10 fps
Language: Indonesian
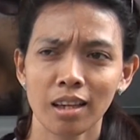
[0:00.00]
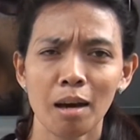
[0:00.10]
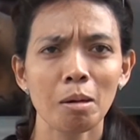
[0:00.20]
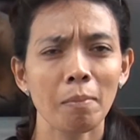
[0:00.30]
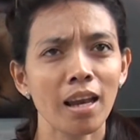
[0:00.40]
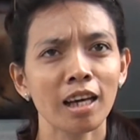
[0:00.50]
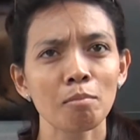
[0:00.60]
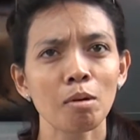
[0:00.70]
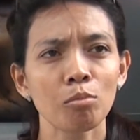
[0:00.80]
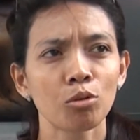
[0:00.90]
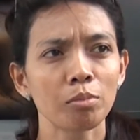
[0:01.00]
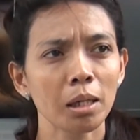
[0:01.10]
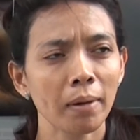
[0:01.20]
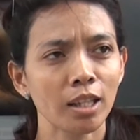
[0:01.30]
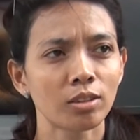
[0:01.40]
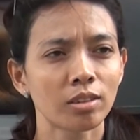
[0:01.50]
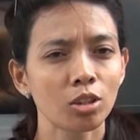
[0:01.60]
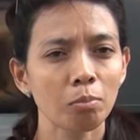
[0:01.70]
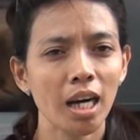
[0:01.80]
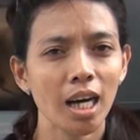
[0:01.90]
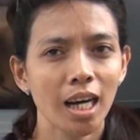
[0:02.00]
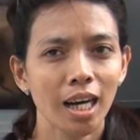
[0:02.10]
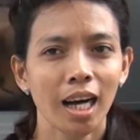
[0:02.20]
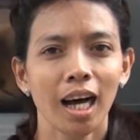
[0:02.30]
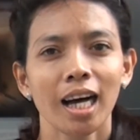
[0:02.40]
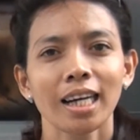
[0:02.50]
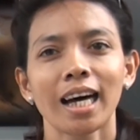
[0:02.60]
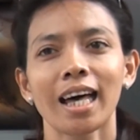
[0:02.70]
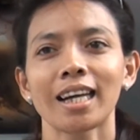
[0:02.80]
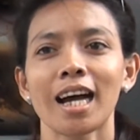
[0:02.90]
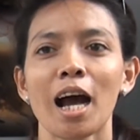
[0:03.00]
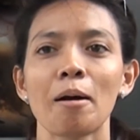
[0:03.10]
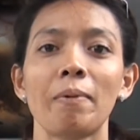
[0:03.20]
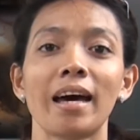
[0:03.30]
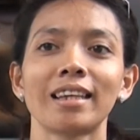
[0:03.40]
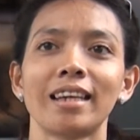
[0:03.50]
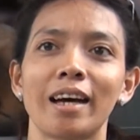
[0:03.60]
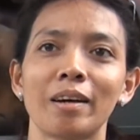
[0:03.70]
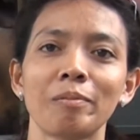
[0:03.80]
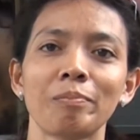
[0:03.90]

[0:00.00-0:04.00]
Iya memang lagi membuming mas, cuma karena kabarnya